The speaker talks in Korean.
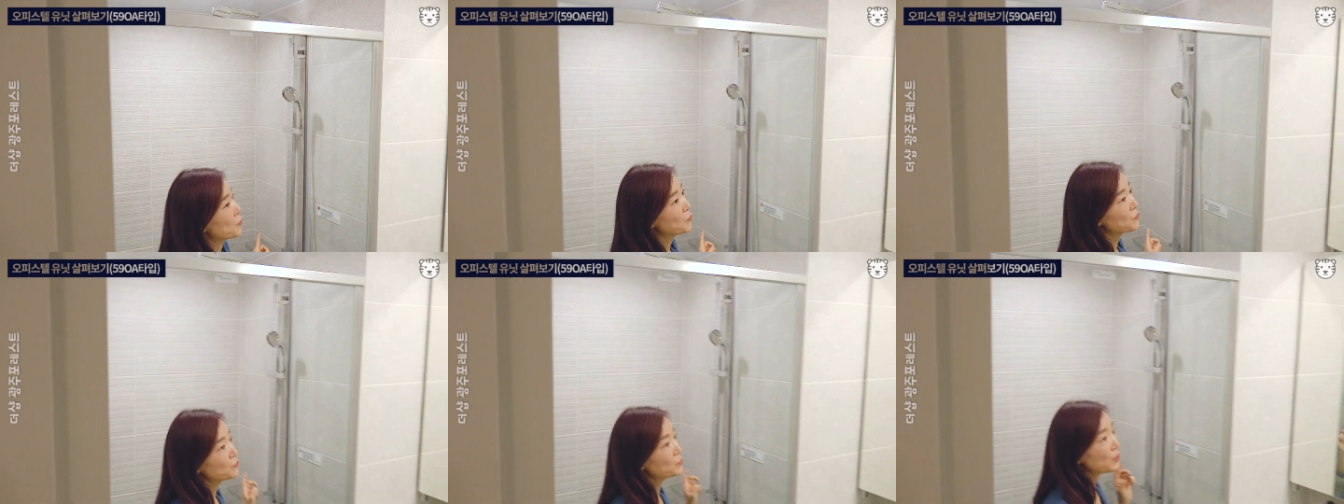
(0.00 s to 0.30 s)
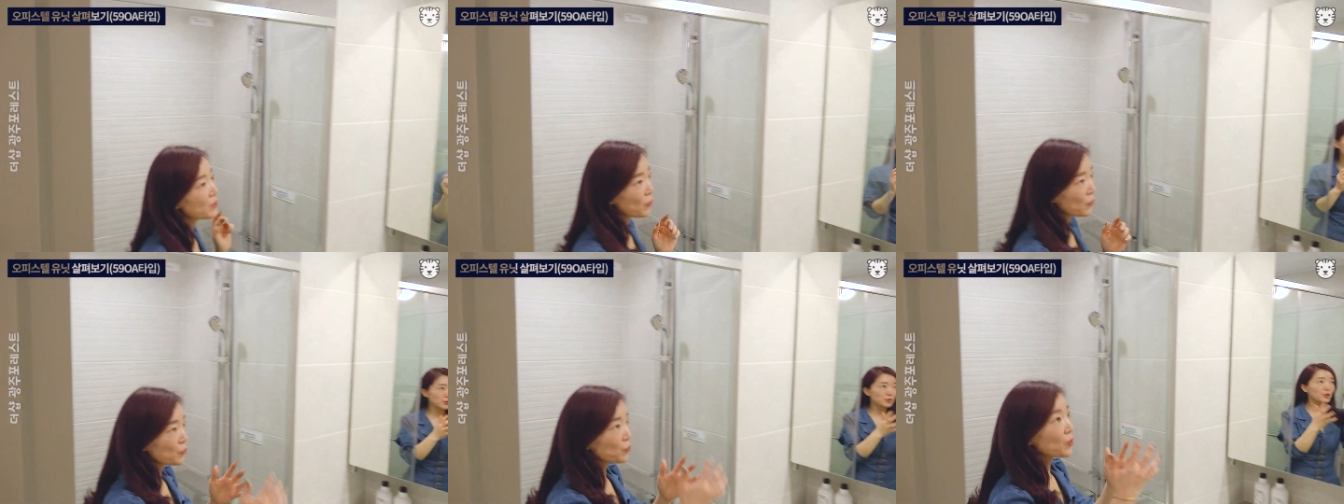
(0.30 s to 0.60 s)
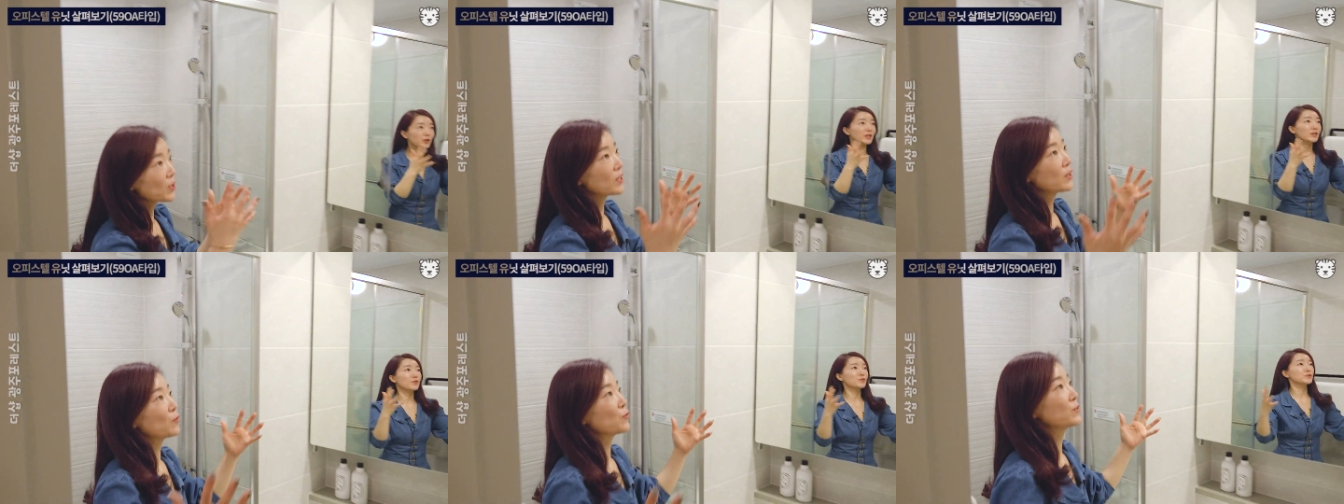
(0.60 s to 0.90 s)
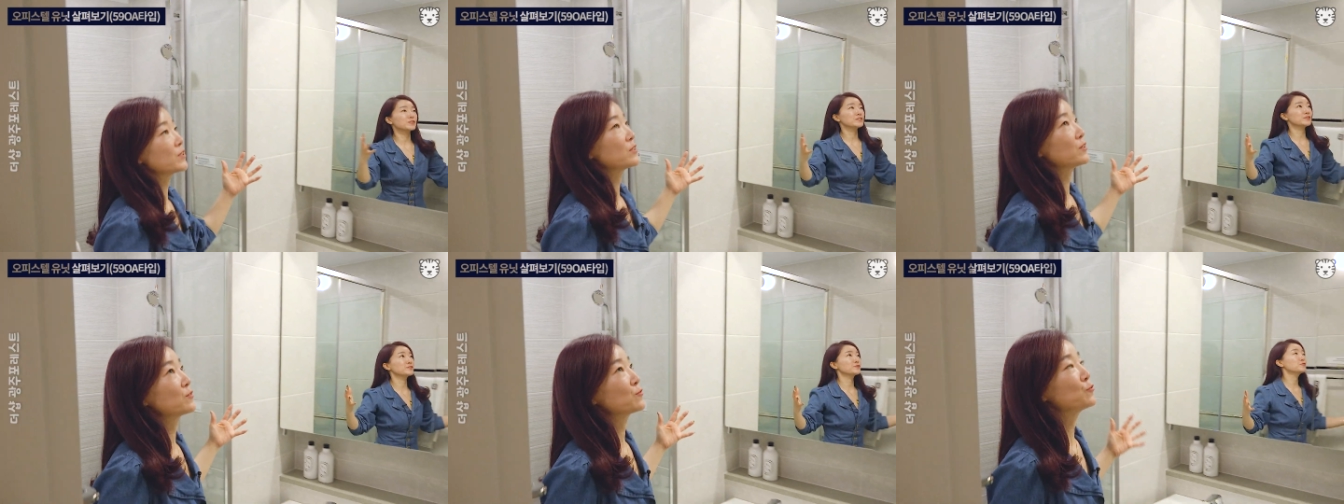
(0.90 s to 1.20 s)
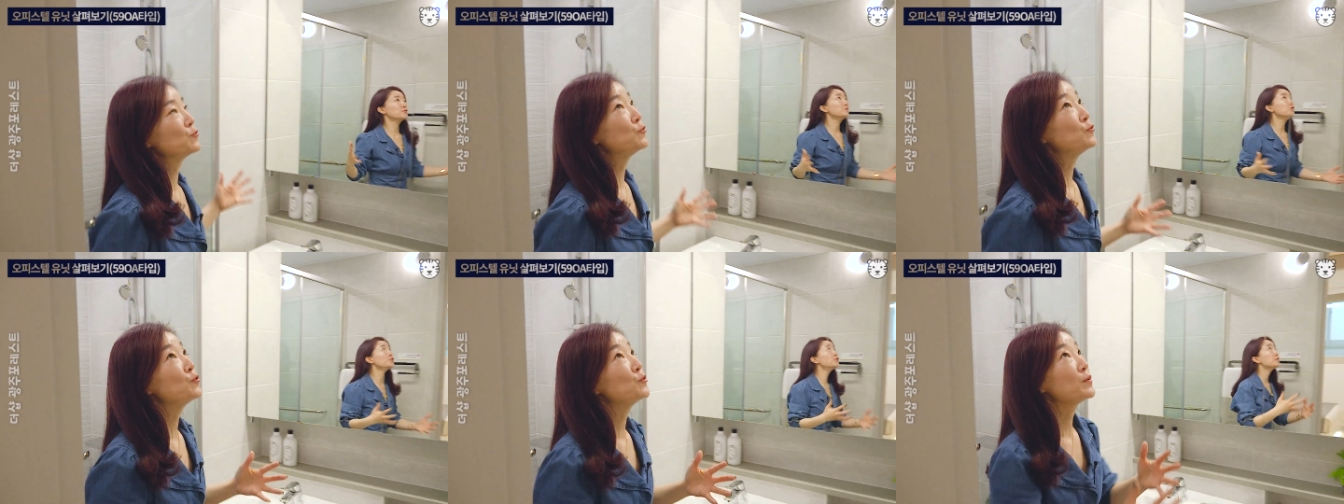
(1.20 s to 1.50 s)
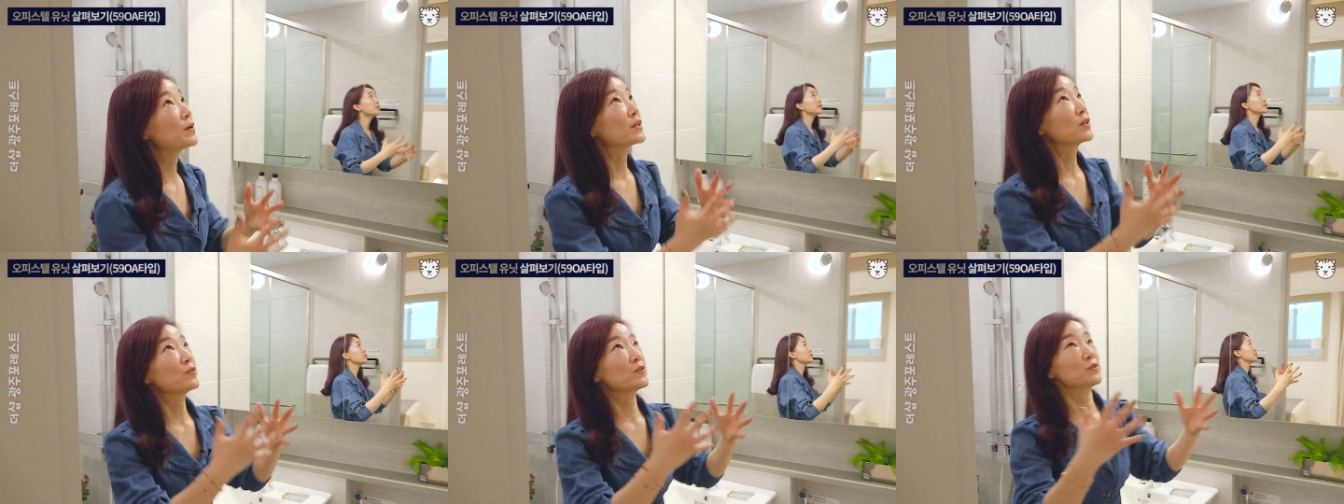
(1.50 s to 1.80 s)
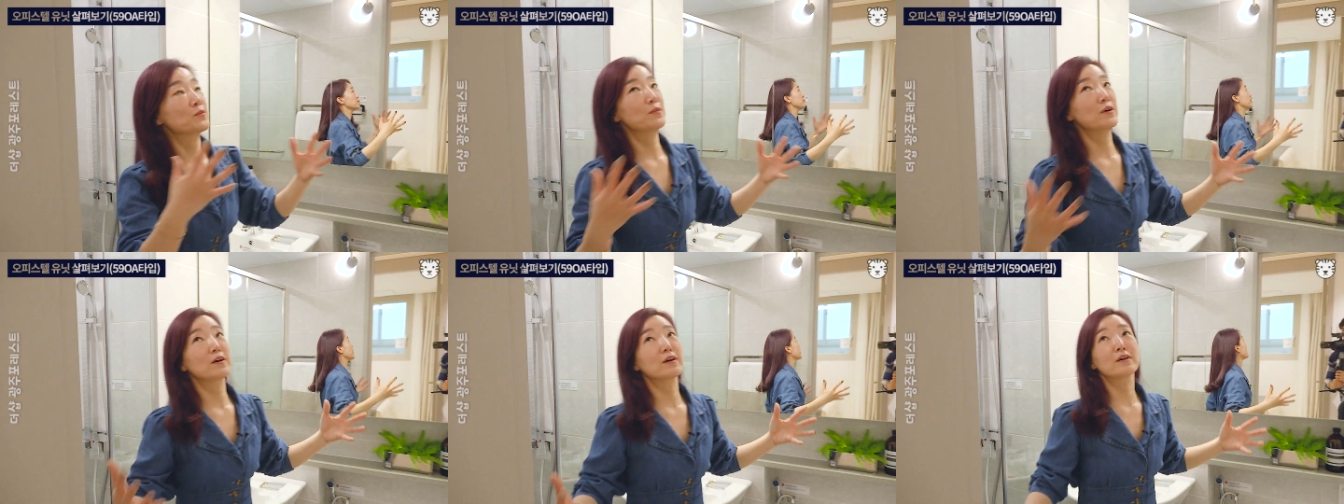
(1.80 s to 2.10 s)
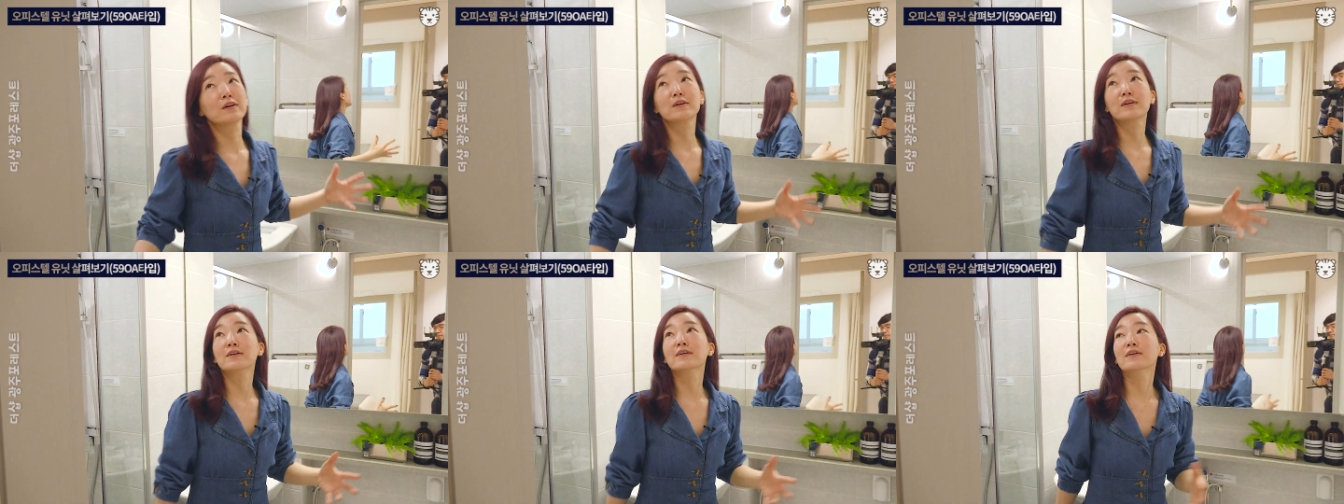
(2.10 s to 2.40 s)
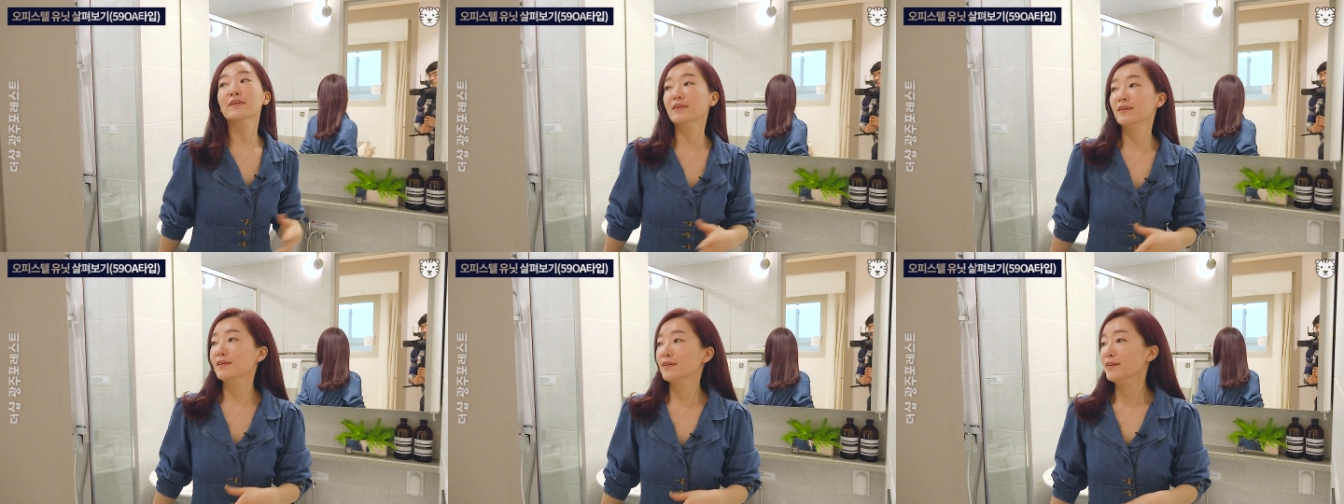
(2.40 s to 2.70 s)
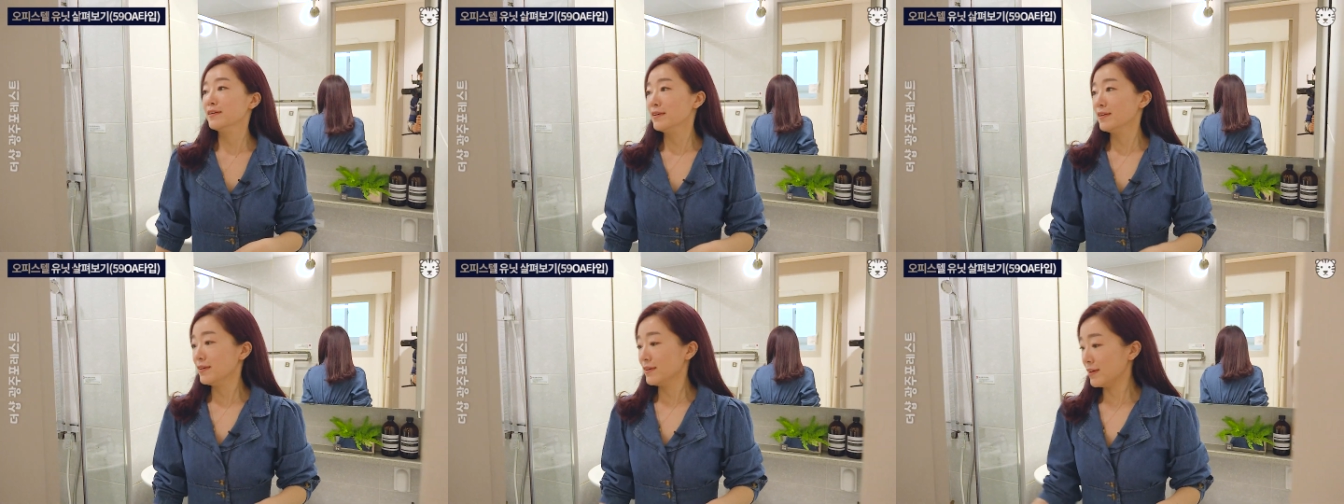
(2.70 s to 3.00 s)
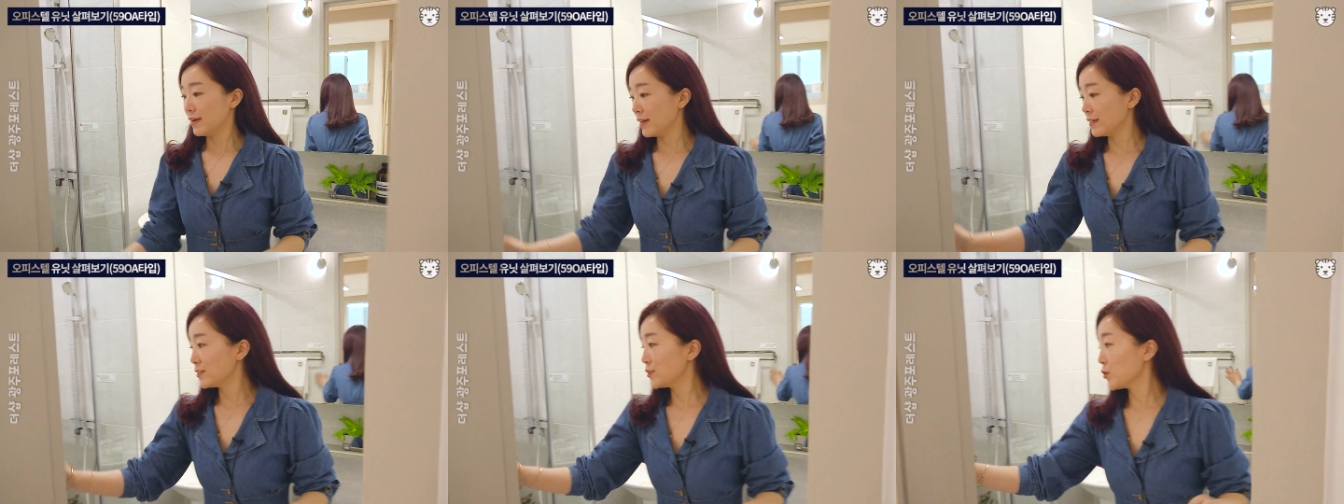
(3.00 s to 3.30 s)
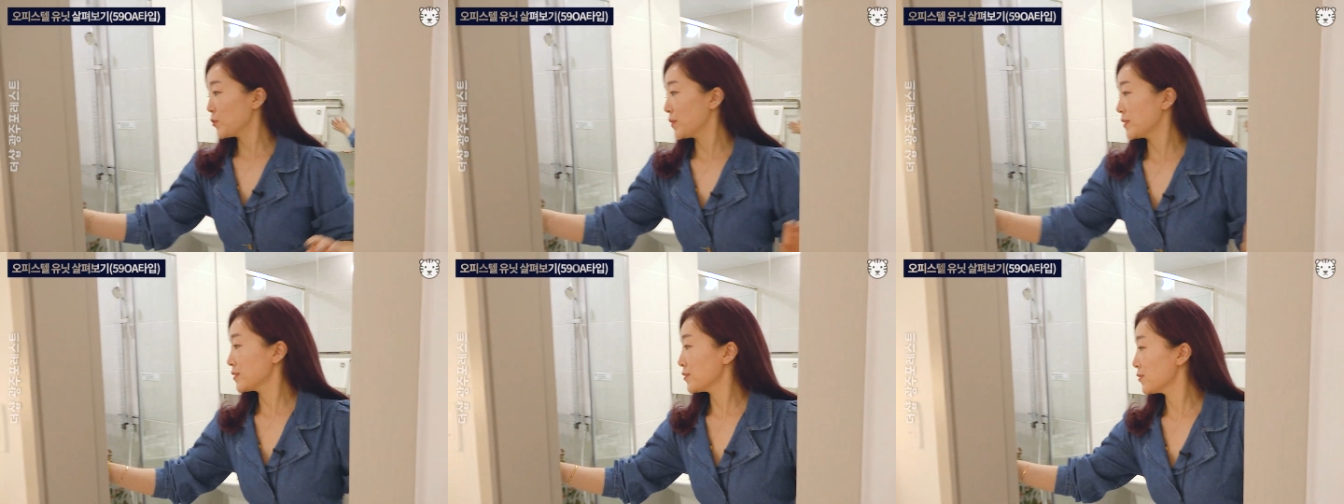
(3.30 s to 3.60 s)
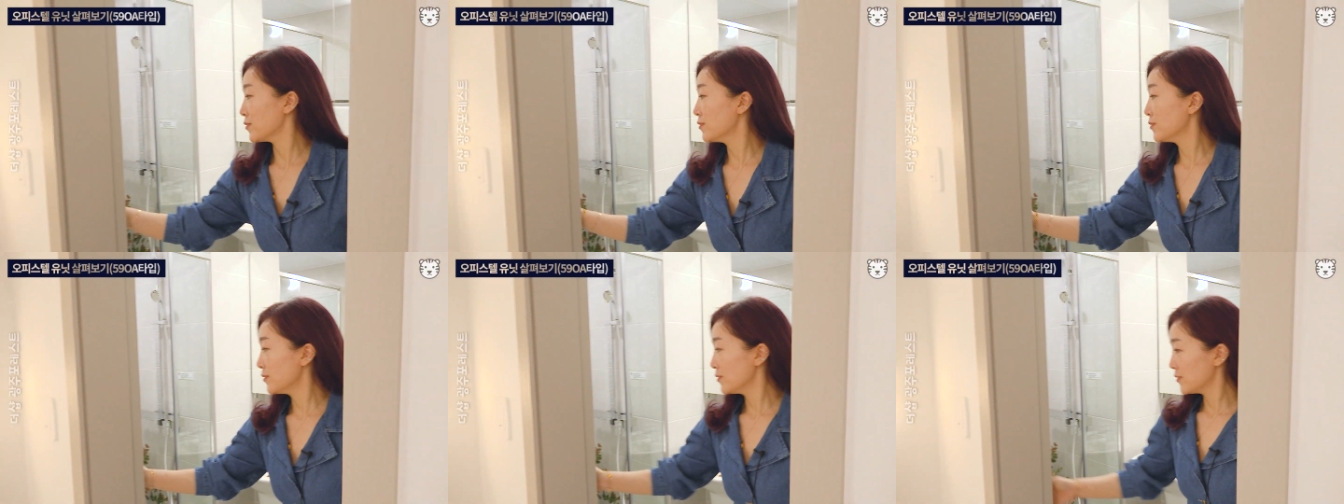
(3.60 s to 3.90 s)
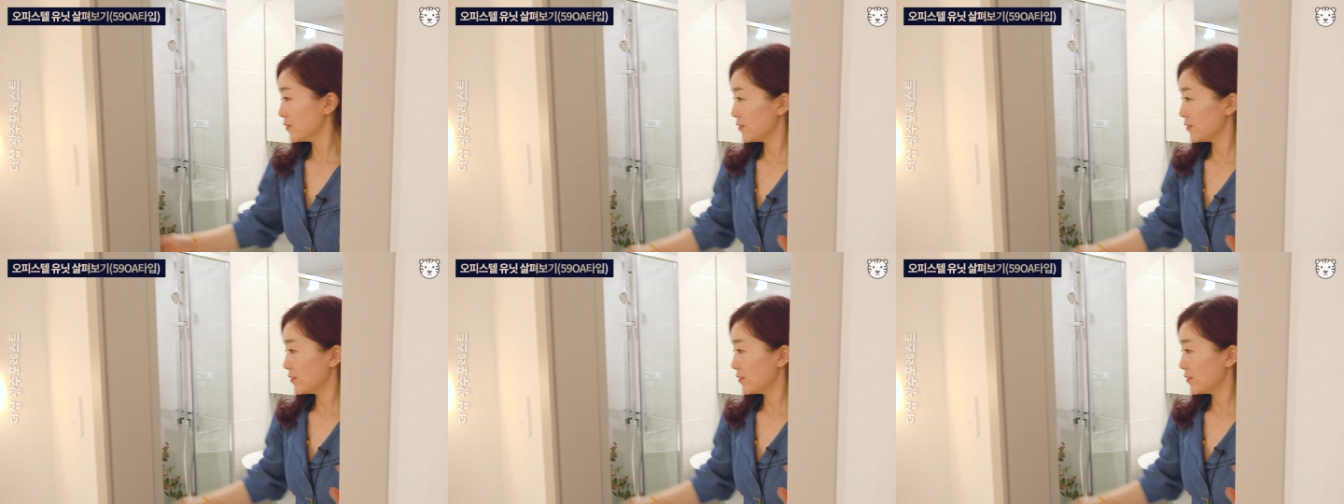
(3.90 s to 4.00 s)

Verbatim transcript: 어, 물이 어떻게 나올지 궁금하네요, 정말. 안 써봐서